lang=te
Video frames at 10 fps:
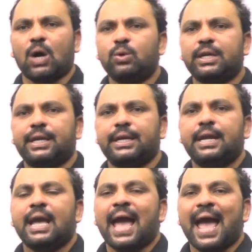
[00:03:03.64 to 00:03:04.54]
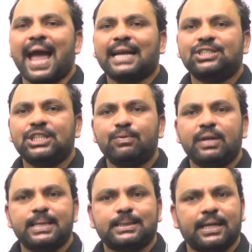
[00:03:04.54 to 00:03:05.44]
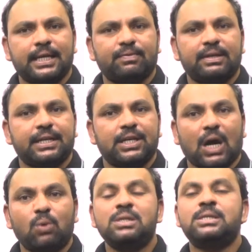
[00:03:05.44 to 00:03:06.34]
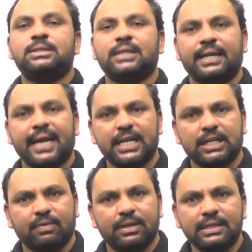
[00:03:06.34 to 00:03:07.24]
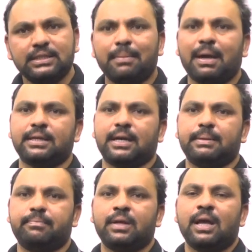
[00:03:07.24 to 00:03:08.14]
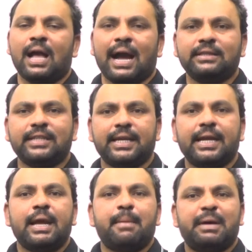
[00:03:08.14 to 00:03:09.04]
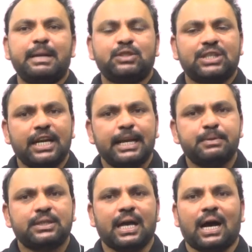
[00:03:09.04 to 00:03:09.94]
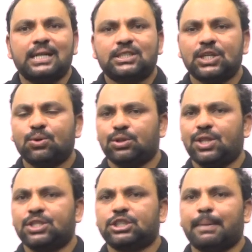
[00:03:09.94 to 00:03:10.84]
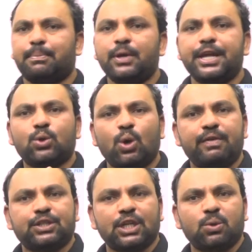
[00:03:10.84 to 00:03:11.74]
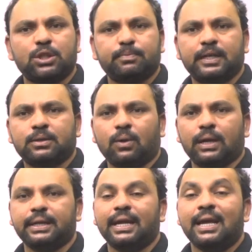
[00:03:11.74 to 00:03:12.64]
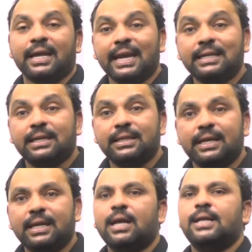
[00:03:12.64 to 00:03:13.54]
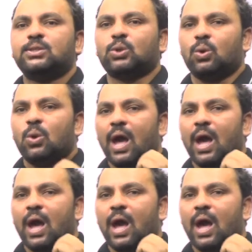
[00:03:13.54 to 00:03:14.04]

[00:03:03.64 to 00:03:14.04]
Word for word: నౌన్కి యాక్టివ్నెస్ అనేటువంటి నౌన్ సరైనటువంటి సమాధానం అయితే మనం సిననిమ్స్కి ఆన్సర్ గుర్తించేటప్పుడు ఇంకో విషయం గుర్తుపెట్టుకోవాలి ఏంటది సో